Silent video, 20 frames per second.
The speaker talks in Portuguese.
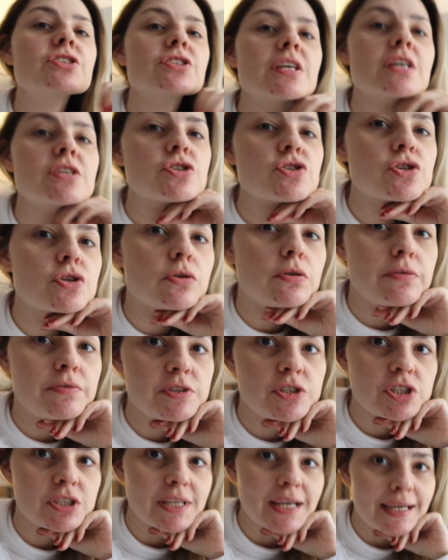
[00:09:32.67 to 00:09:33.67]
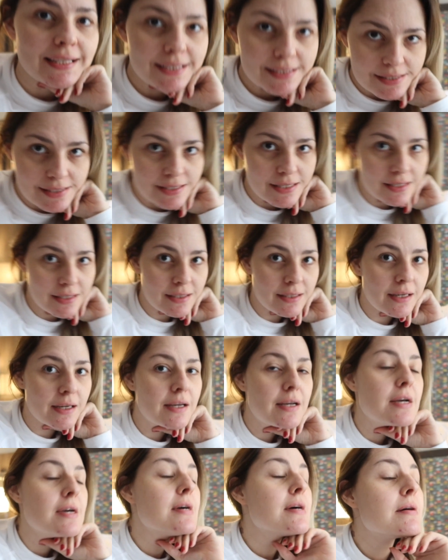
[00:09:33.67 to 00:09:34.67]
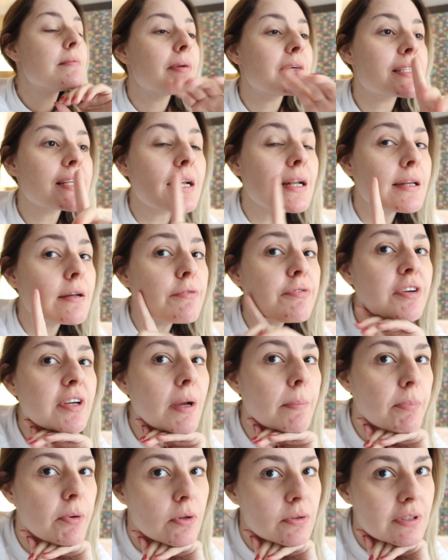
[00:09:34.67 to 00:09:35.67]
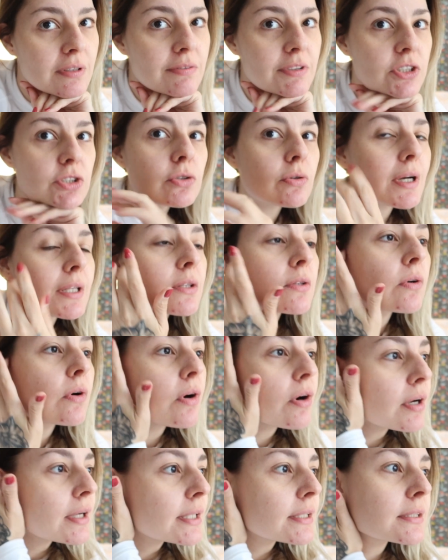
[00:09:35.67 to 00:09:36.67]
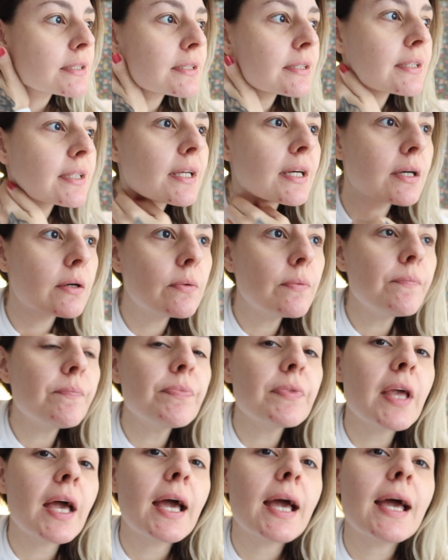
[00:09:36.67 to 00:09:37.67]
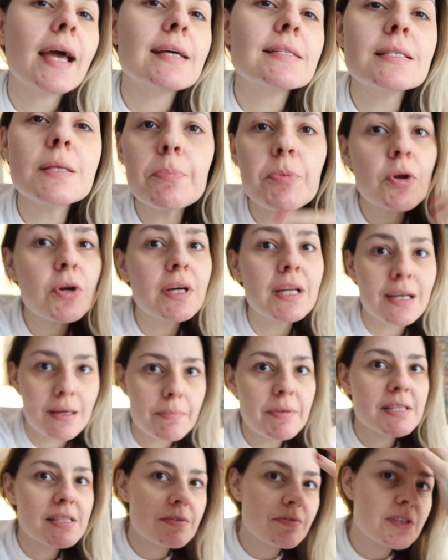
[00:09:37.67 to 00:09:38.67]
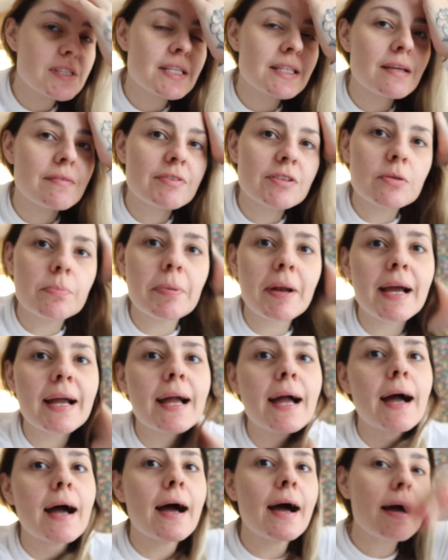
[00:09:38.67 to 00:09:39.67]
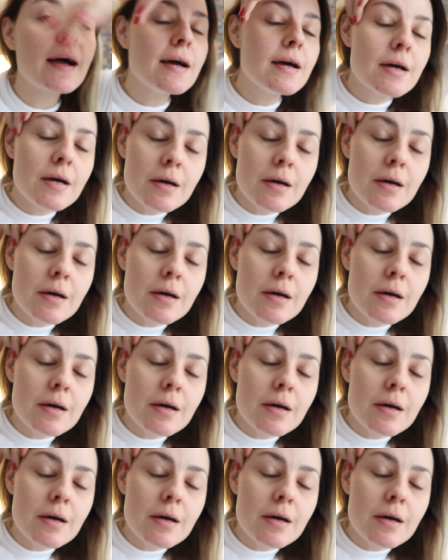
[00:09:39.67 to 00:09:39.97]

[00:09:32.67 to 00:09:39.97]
de teste de Covid em cada esquina, mas ela não fica pronta em 24 horas. Então, é, se programem se você tá vindo pra cá,